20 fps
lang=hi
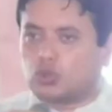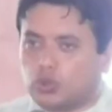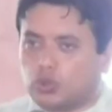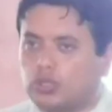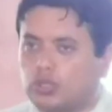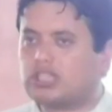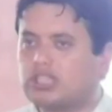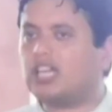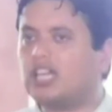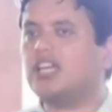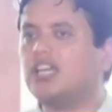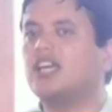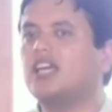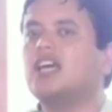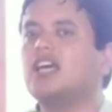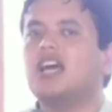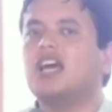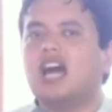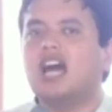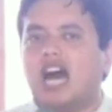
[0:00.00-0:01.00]
खोलता है
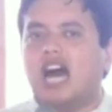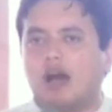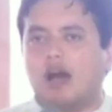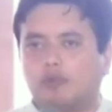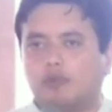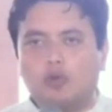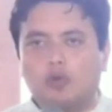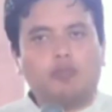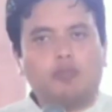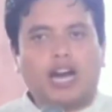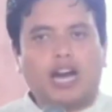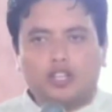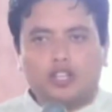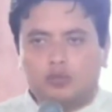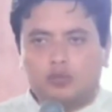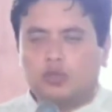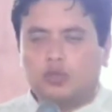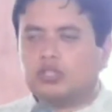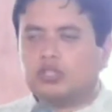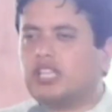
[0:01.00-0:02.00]
आपको
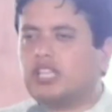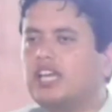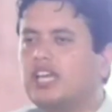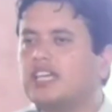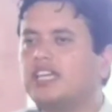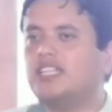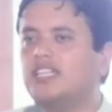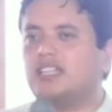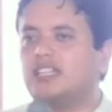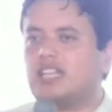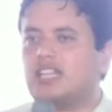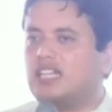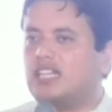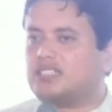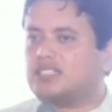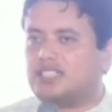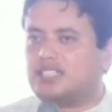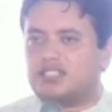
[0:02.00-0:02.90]
मालूम होता है कि ये रास्ते